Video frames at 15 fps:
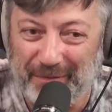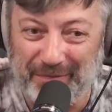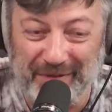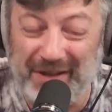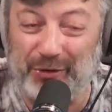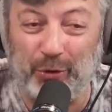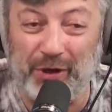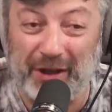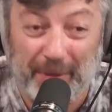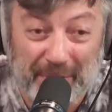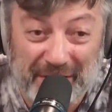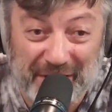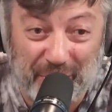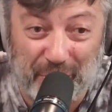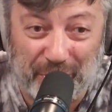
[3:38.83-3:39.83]
Никто не
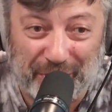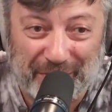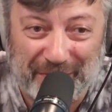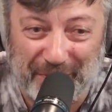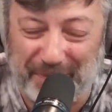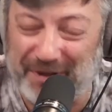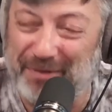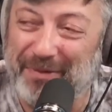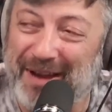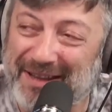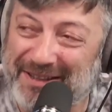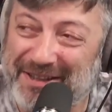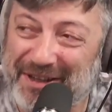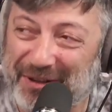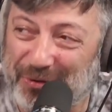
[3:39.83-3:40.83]
комментирует, вы
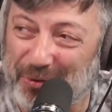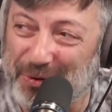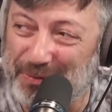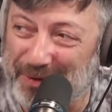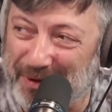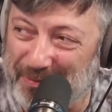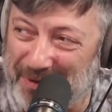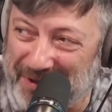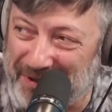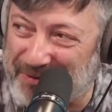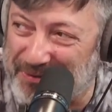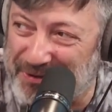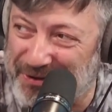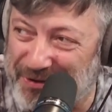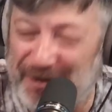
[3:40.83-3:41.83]
понимаете, никто не прокомментировал
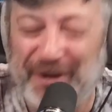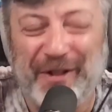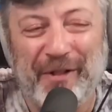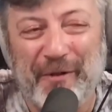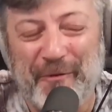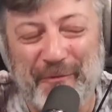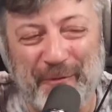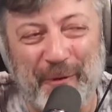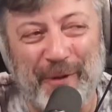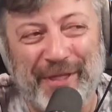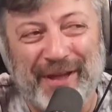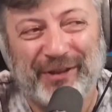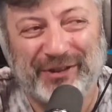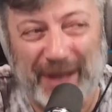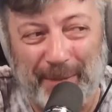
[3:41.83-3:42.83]
ничего. Вот,
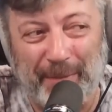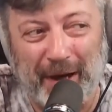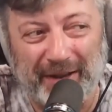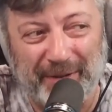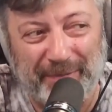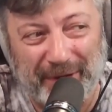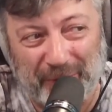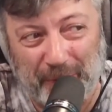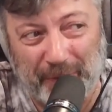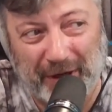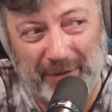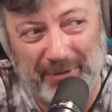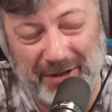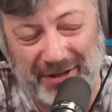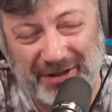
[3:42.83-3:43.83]
сам Байден поэтому
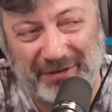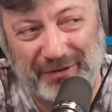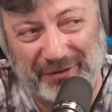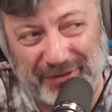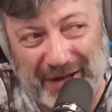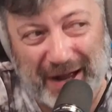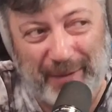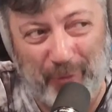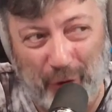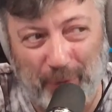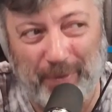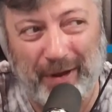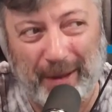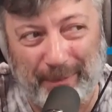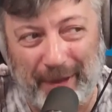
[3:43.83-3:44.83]
прокомментировал. А мог
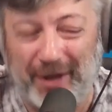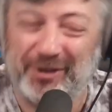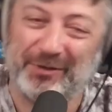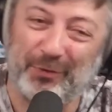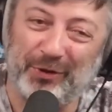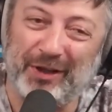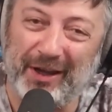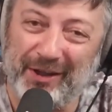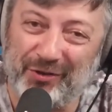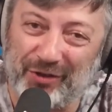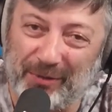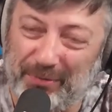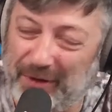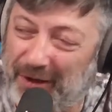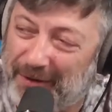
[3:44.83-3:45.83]
бы, опять же, вот Карин
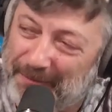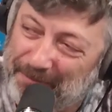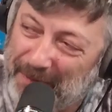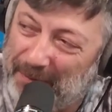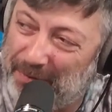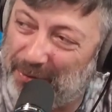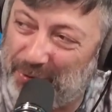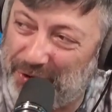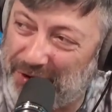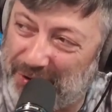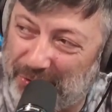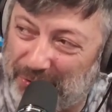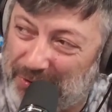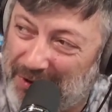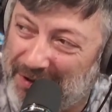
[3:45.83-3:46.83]
Жан-Пьер поручить
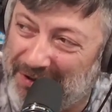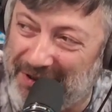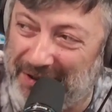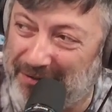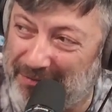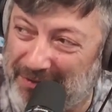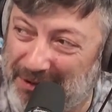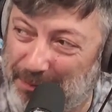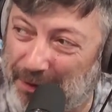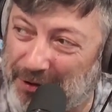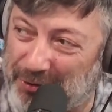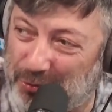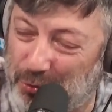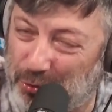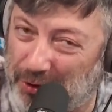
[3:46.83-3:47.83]
эту не,
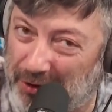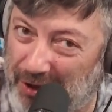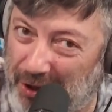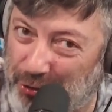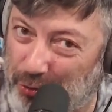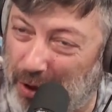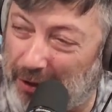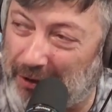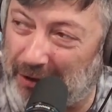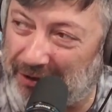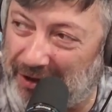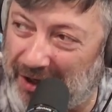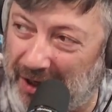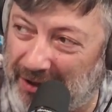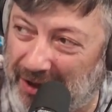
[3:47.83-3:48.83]
непростую задачу, как-то
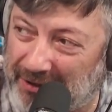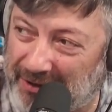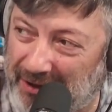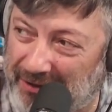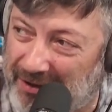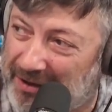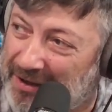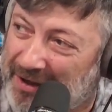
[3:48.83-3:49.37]
отыграть назад.